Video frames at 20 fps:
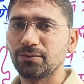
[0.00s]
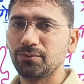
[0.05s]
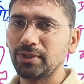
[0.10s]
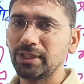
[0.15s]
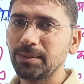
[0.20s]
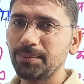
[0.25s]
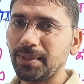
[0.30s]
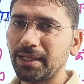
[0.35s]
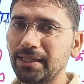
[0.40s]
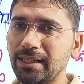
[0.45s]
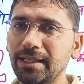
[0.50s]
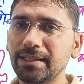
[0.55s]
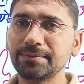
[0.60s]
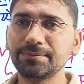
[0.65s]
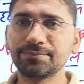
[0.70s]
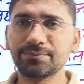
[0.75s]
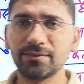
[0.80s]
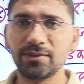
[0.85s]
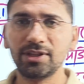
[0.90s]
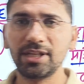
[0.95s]
वध प्रथा
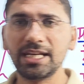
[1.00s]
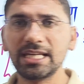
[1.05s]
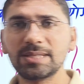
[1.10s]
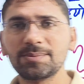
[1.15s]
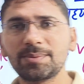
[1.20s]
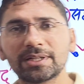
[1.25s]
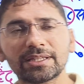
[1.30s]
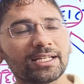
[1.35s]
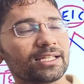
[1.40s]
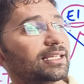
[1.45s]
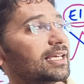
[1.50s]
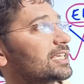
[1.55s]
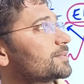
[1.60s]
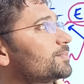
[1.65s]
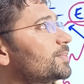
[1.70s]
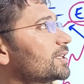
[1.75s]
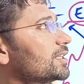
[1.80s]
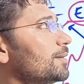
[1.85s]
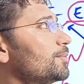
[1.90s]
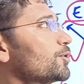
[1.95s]
दहेज प्रथा दास
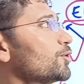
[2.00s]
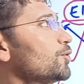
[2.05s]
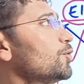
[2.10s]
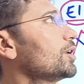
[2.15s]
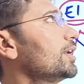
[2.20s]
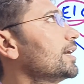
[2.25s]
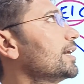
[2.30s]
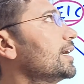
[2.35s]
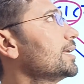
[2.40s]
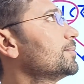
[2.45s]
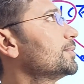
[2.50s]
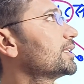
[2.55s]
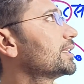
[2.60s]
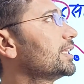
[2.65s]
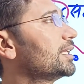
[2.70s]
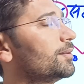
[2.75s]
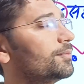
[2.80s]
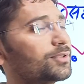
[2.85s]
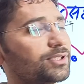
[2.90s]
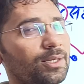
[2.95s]
प्रथा पर रोक लगाई
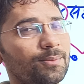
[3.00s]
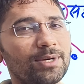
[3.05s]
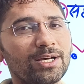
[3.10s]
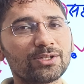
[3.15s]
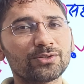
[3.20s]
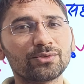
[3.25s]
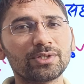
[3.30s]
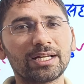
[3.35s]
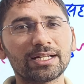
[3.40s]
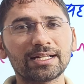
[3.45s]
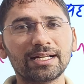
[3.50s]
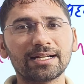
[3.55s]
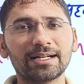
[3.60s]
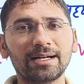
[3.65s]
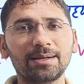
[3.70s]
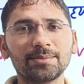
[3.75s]
मतलब समाज सुधार का